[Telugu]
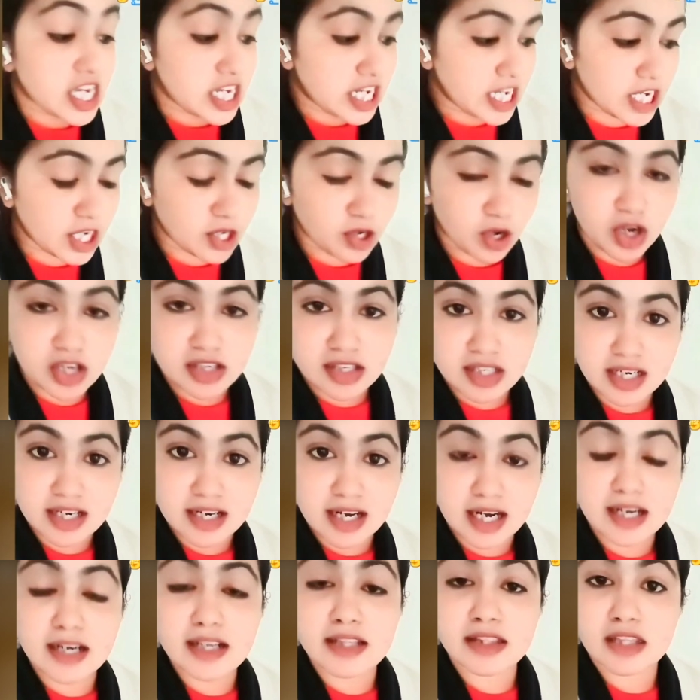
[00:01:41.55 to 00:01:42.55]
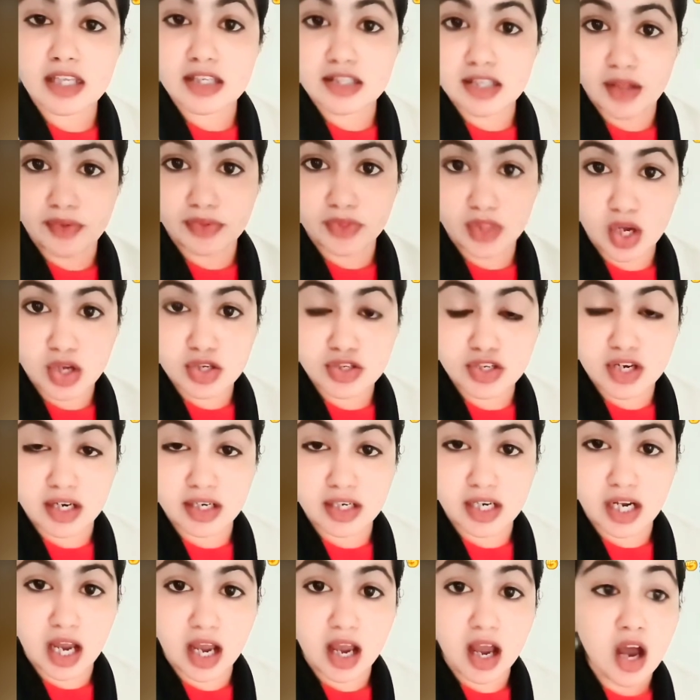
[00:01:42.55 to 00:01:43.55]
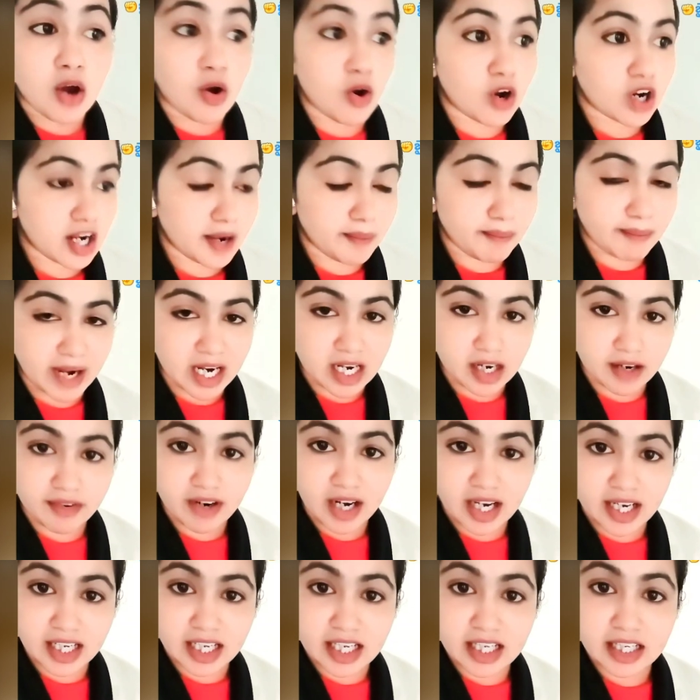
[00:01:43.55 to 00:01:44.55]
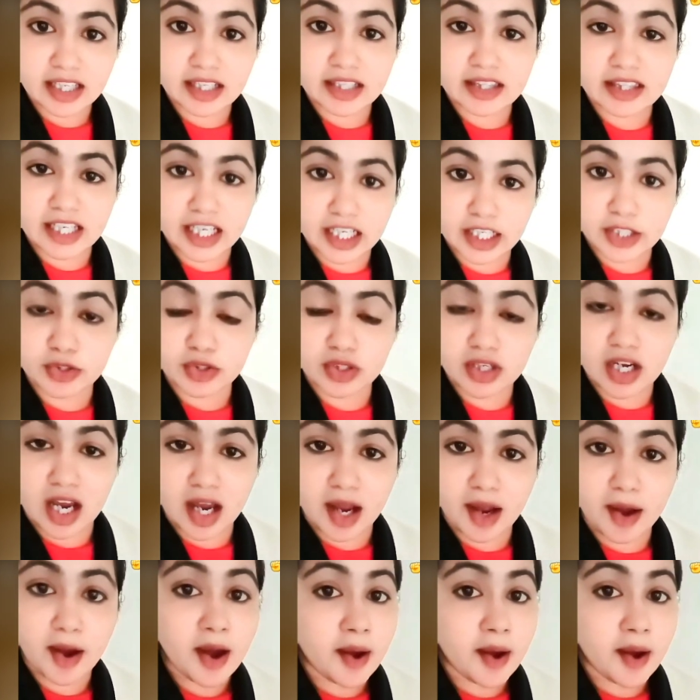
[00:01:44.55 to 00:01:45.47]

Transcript: ఈ రోజు నేను ఇంత సంతోషంగా ఒక మగవాడికి ధీటుగా